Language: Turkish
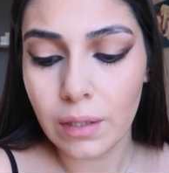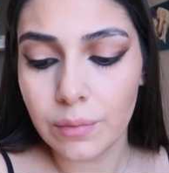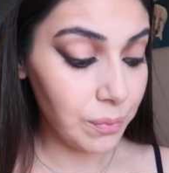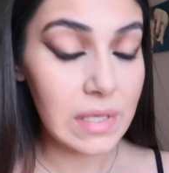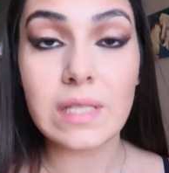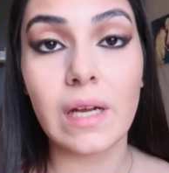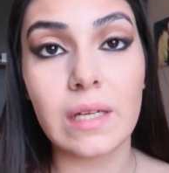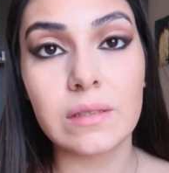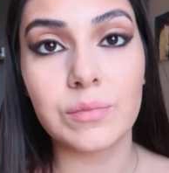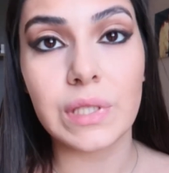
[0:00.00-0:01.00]
Şimdi maskara
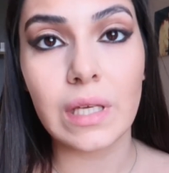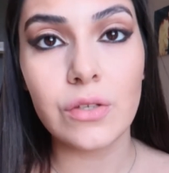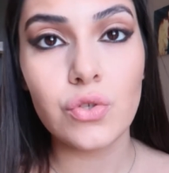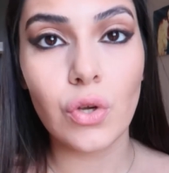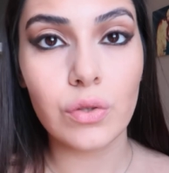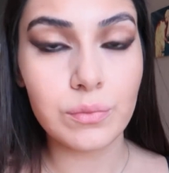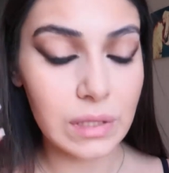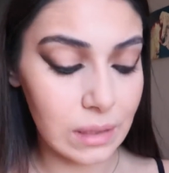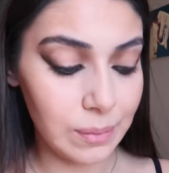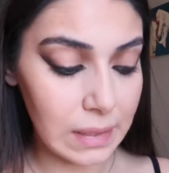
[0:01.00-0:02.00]
adımına geçiyorum.
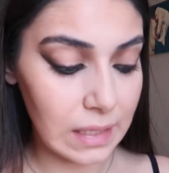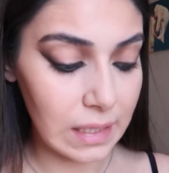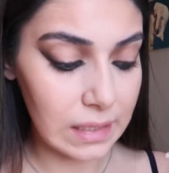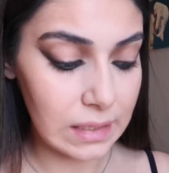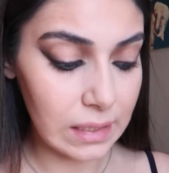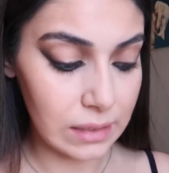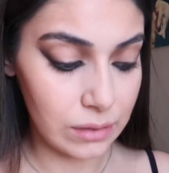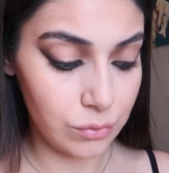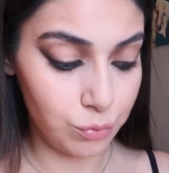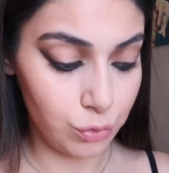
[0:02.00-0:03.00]
Kirpikleri
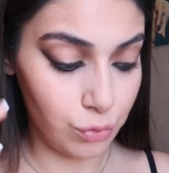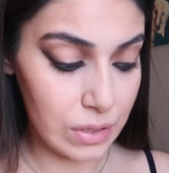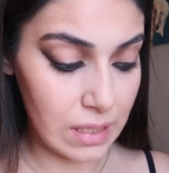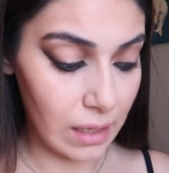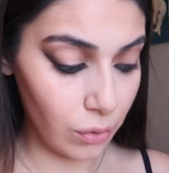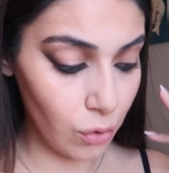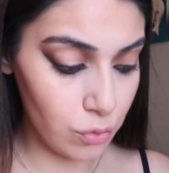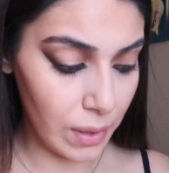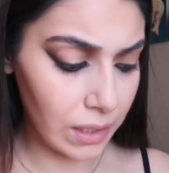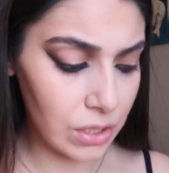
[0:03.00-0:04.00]
bu siyah göz
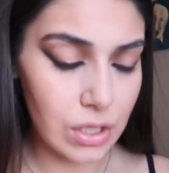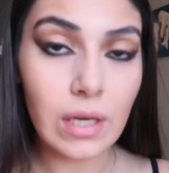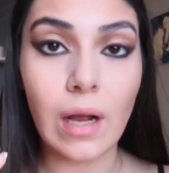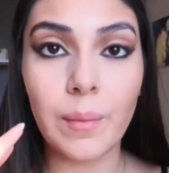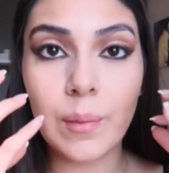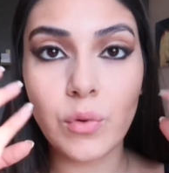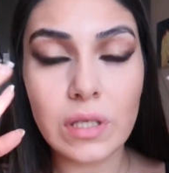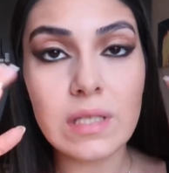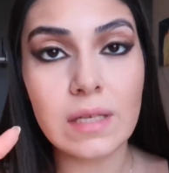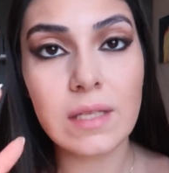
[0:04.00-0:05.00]
makyajına rağmen
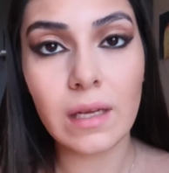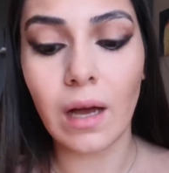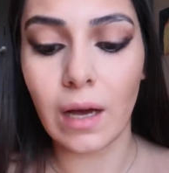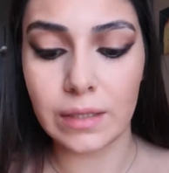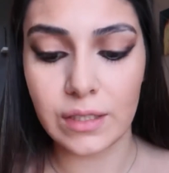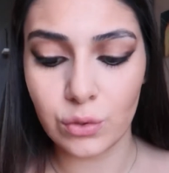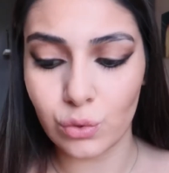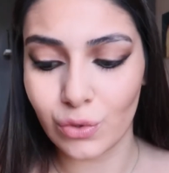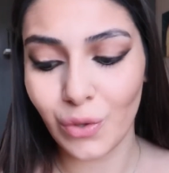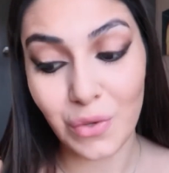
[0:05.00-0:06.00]
böyle tek tek ayrık
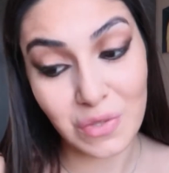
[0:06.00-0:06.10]
duruyor.